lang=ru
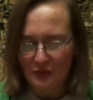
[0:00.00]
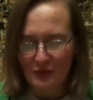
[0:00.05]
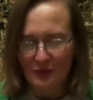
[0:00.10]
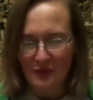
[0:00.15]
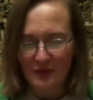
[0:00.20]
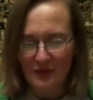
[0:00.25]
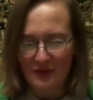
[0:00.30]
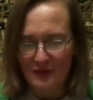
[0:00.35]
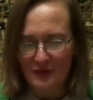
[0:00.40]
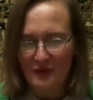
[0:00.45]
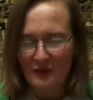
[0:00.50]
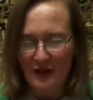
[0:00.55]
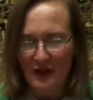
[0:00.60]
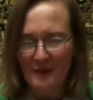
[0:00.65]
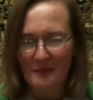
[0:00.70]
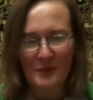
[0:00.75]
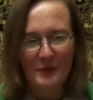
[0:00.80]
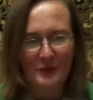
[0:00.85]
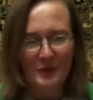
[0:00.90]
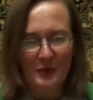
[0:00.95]
Но, насколько я
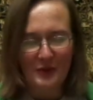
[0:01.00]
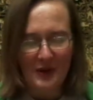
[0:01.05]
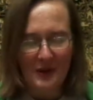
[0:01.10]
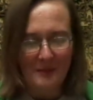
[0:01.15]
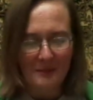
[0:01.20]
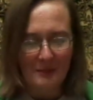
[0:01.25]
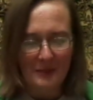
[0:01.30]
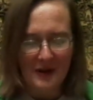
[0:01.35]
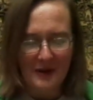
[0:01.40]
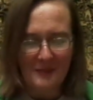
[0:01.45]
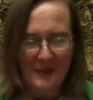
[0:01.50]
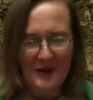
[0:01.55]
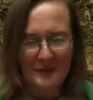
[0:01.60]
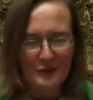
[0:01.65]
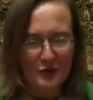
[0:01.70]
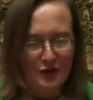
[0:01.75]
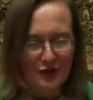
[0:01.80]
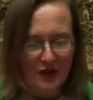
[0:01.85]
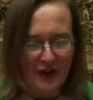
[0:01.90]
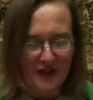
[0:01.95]
помню, там
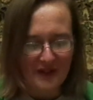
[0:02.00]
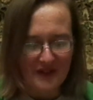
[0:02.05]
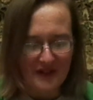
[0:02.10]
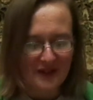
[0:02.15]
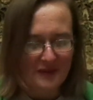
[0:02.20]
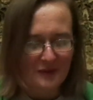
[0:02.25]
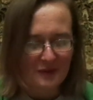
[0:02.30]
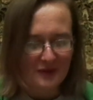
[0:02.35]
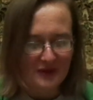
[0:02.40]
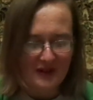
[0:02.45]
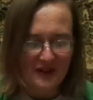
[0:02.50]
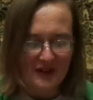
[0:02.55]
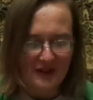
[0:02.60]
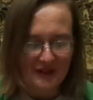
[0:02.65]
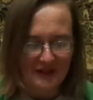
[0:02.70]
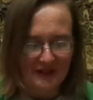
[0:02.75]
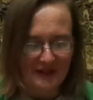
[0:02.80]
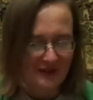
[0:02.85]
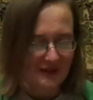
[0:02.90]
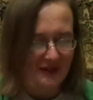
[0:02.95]
прабабушка, она вроде как
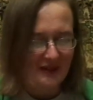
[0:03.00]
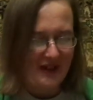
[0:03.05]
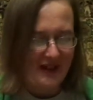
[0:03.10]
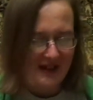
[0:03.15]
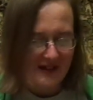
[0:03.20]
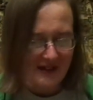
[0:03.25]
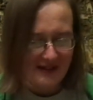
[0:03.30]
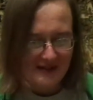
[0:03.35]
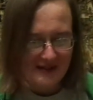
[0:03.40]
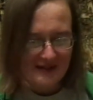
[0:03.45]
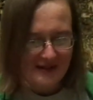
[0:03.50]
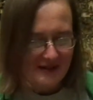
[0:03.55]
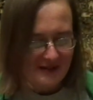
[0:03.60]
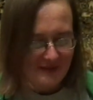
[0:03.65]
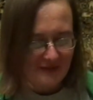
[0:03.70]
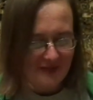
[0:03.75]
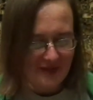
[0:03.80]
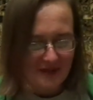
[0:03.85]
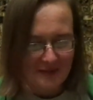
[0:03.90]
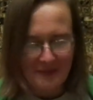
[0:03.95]
родила,
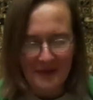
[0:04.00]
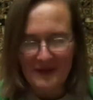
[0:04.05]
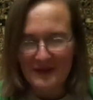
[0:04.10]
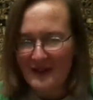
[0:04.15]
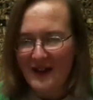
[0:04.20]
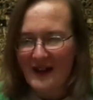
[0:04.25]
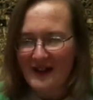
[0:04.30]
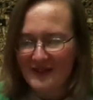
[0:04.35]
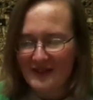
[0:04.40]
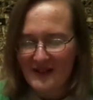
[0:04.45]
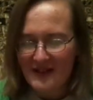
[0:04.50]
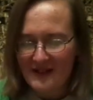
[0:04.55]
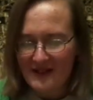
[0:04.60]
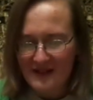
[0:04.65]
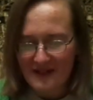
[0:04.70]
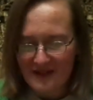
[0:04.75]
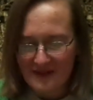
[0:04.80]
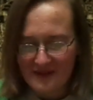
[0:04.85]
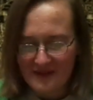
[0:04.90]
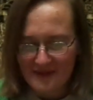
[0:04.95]

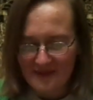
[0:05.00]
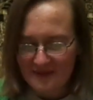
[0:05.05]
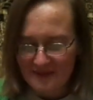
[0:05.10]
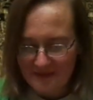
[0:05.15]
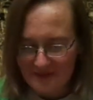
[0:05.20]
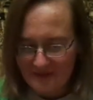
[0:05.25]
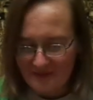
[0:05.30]
воспитала,